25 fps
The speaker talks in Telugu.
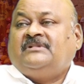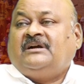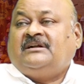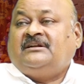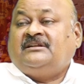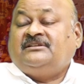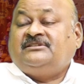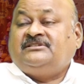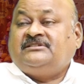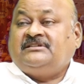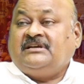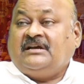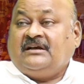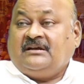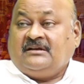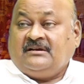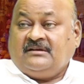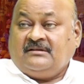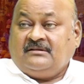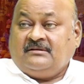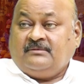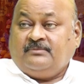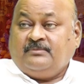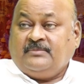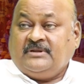అంటే
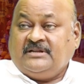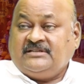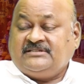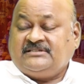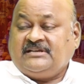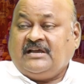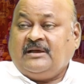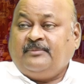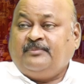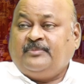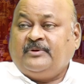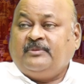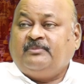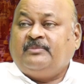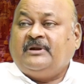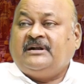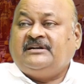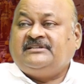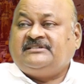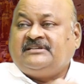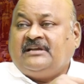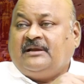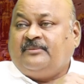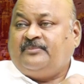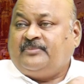మన శాంపుల్
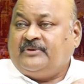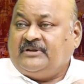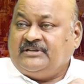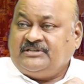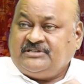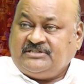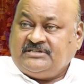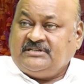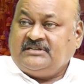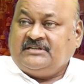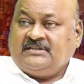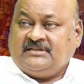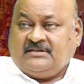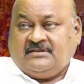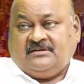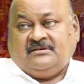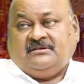బ్లడ్ శాంపుల్ ఇచ్చిన